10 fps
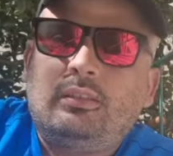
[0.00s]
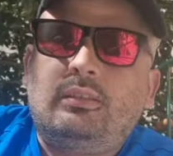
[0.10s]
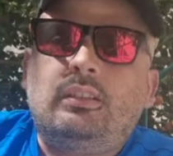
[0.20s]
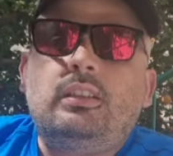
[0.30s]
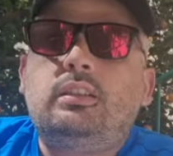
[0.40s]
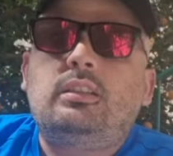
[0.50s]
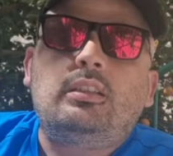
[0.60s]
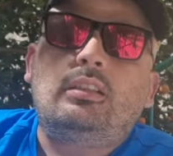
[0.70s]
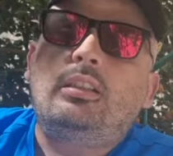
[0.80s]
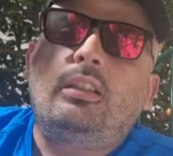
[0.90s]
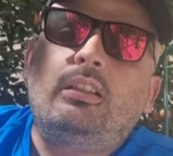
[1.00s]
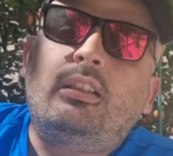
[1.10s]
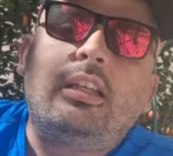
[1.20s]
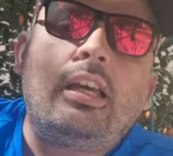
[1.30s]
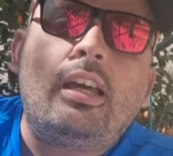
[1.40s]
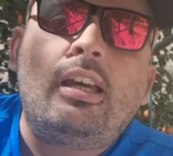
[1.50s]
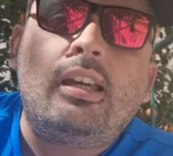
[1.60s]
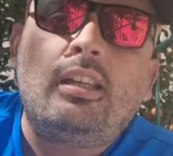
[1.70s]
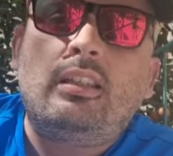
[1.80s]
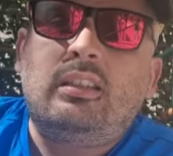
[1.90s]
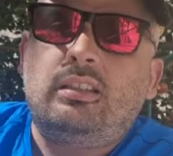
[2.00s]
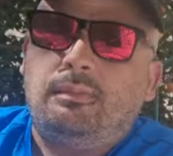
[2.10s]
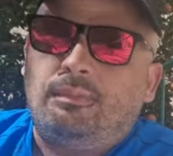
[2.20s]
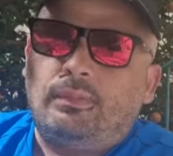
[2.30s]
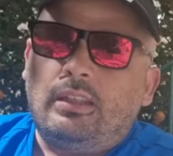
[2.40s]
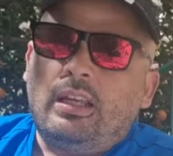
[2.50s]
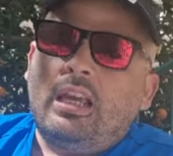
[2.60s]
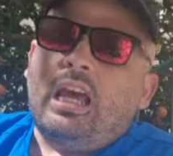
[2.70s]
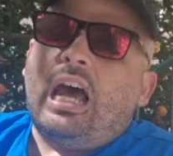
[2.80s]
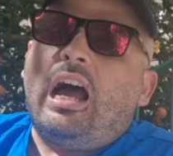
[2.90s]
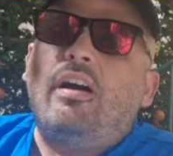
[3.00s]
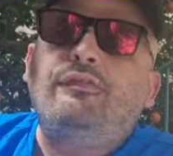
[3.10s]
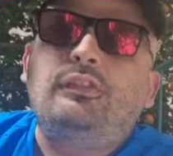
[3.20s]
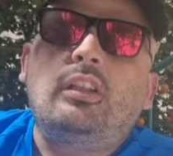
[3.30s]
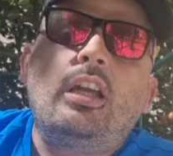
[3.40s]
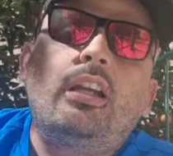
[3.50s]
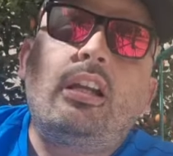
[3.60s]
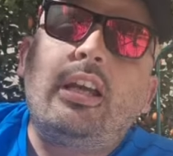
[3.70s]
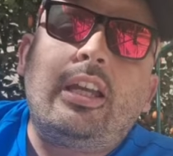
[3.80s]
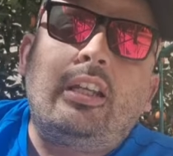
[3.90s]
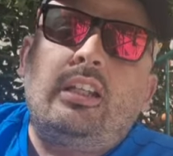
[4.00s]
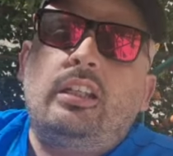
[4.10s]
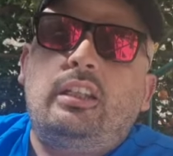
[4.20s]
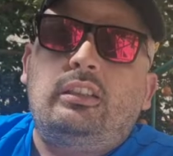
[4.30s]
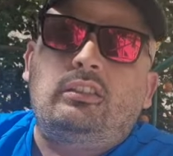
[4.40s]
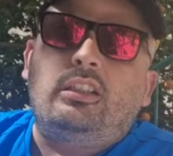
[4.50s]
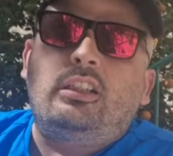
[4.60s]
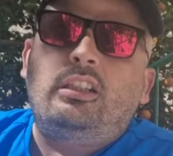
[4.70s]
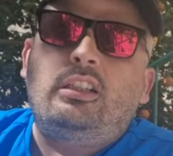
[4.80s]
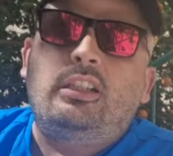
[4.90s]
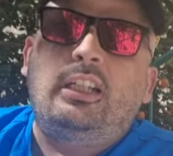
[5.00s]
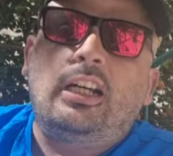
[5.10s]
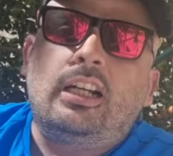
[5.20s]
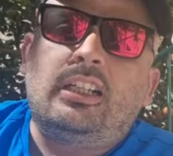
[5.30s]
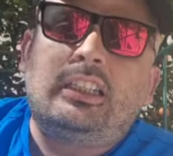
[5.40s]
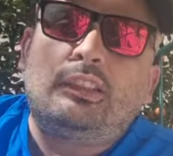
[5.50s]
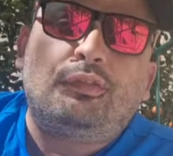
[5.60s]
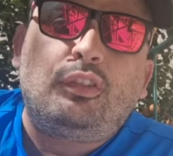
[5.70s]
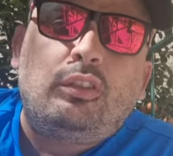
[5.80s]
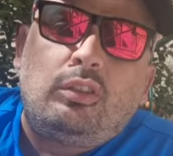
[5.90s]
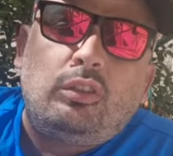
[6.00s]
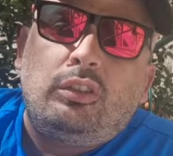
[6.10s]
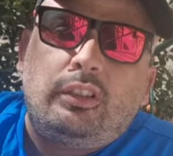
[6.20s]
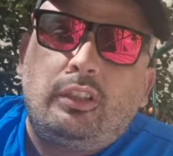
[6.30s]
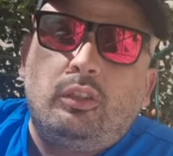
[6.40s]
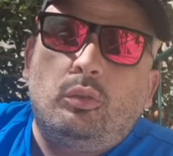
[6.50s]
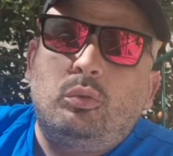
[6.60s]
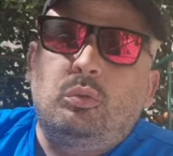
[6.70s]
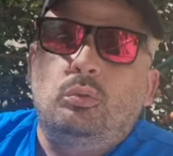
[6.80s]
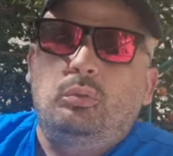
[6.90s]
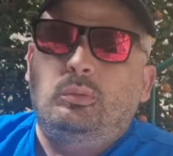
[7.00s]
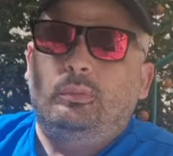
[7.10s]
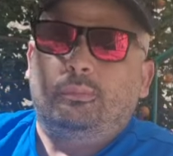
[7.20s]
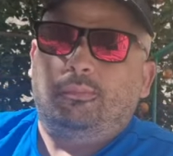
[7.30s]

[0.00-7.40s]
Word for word: This is in the hand after 80 years for you.